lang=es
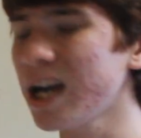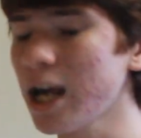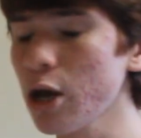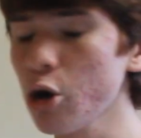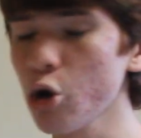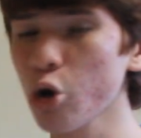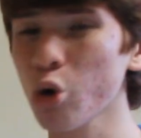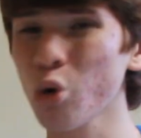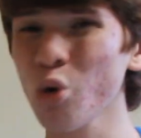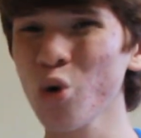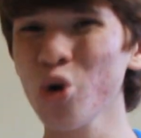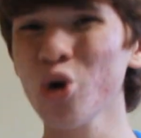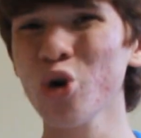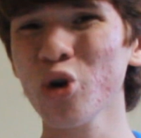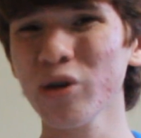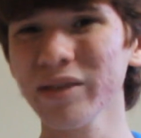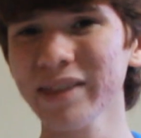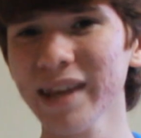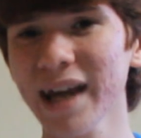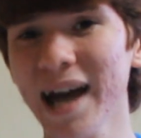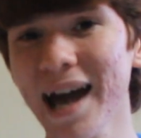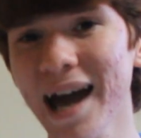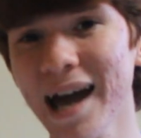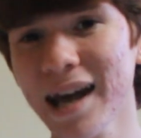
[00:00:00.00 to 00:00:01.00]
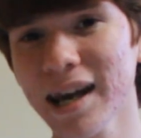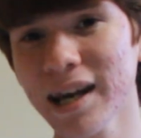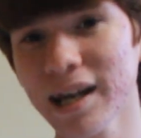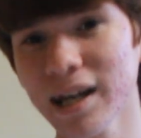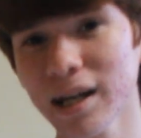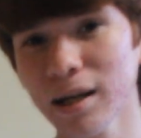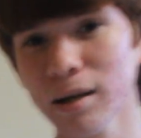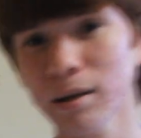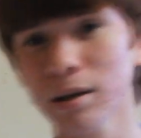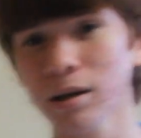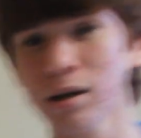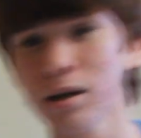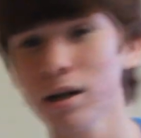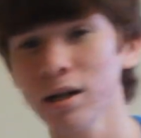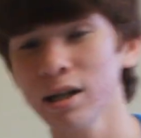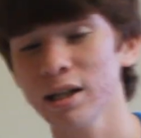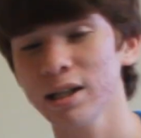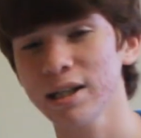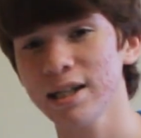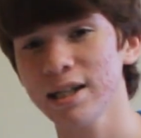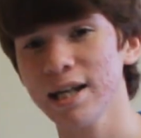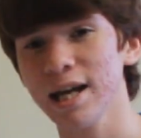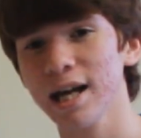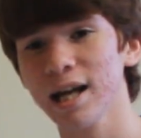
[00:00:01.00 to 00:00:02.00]
que el orgullo no te gane,
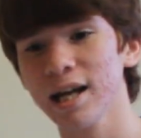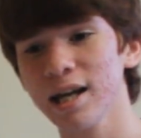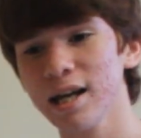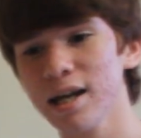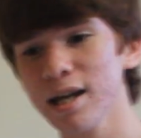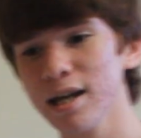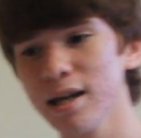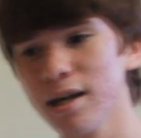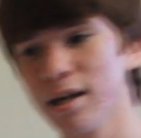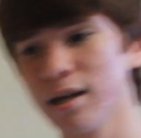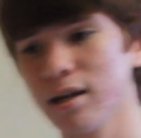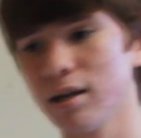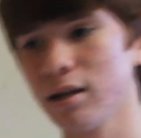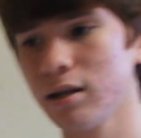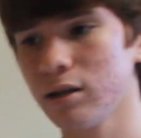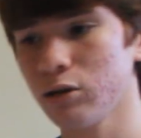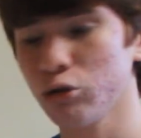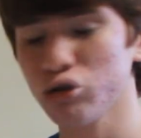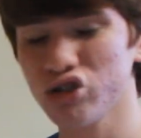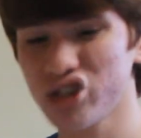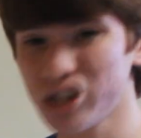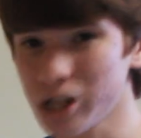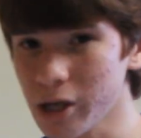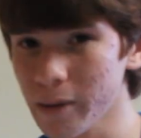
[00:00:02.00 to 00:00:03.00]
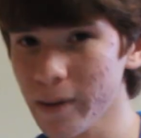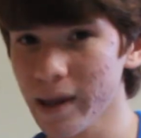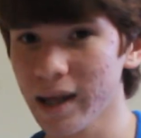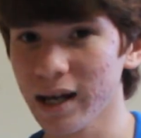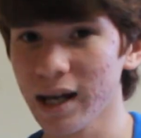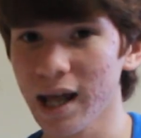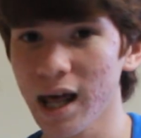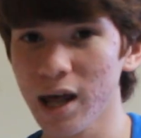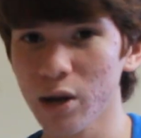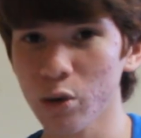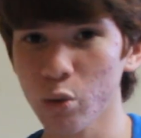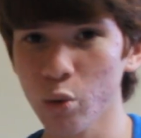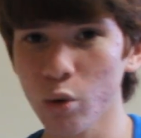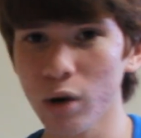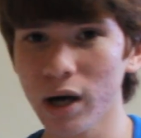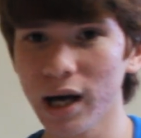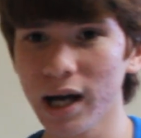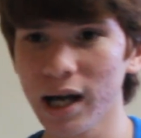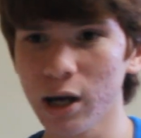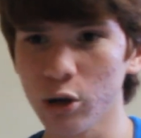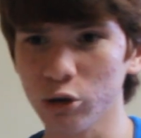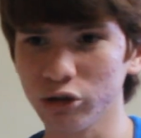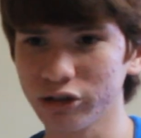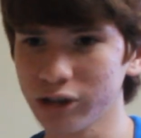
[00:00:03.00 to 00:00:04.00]
ya que no sirve de nada
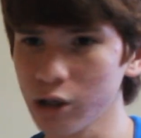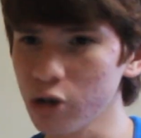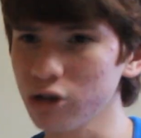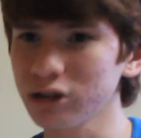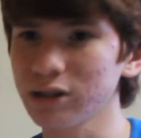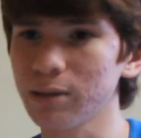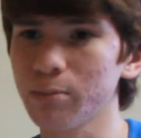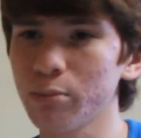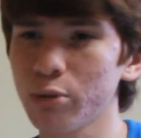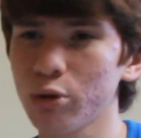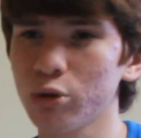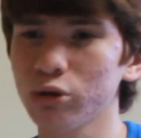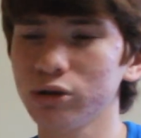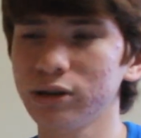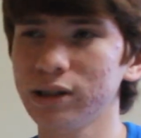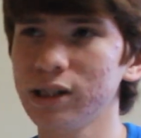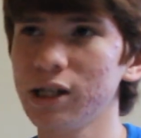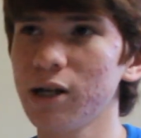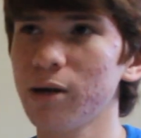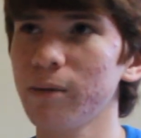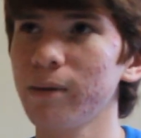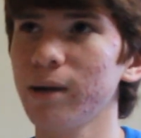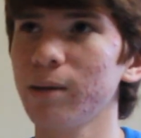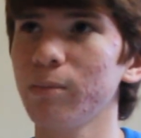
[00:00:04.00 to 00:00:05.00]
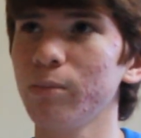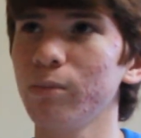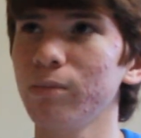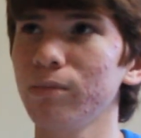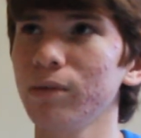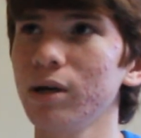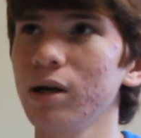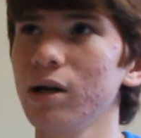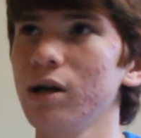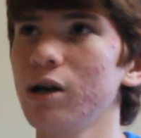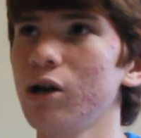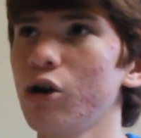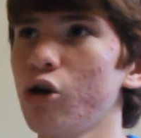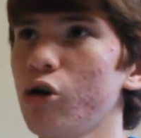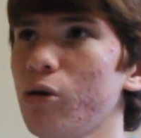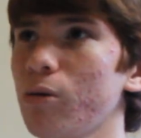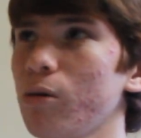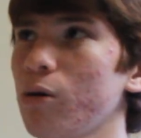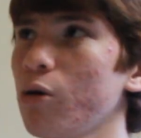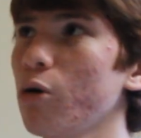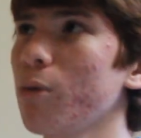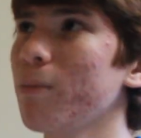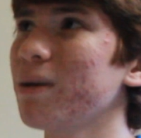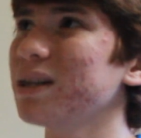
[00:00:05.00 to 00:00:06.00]
nunca, los celos tampoco sirven.
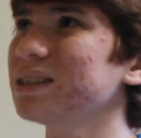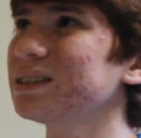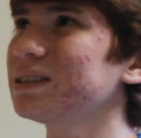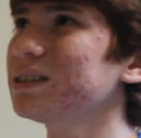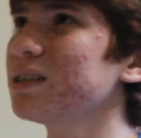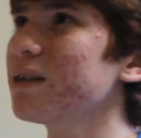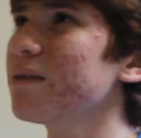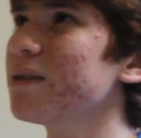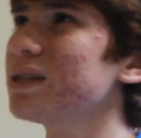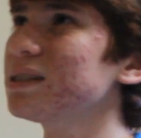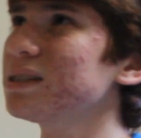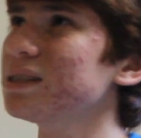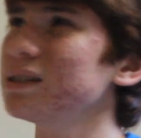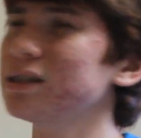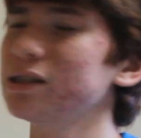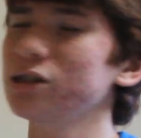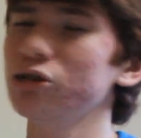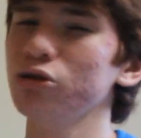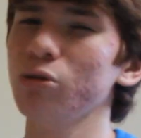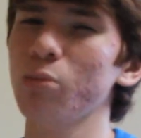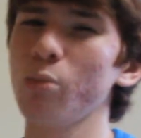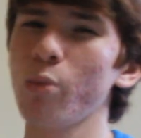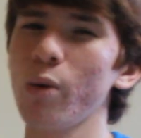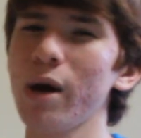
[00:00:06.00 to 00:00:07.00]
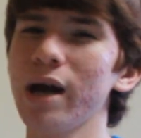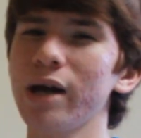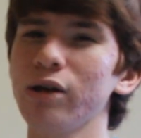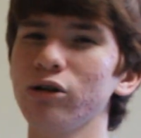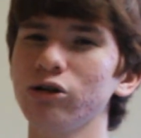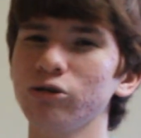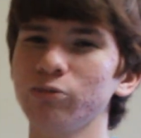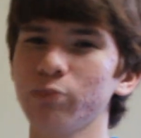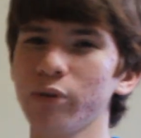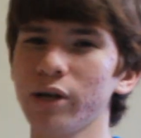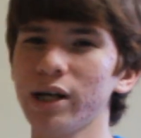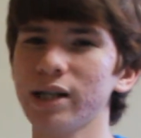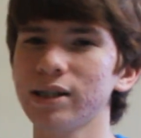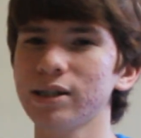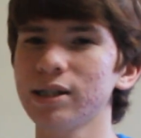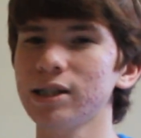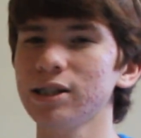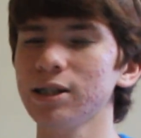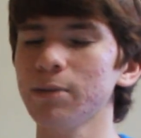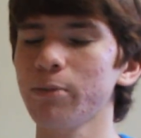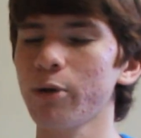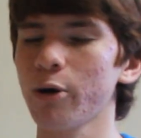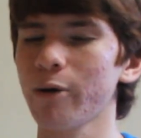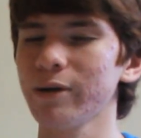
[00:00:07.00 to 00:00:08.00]
Nomás a veces sí son buenos, puede
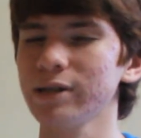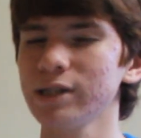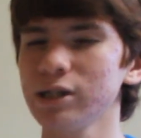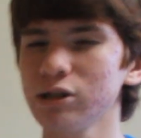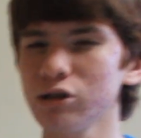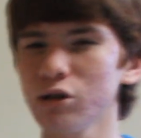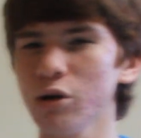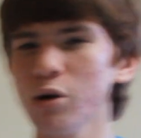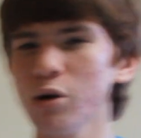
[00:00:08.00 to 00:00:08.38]
decirse, pero a veces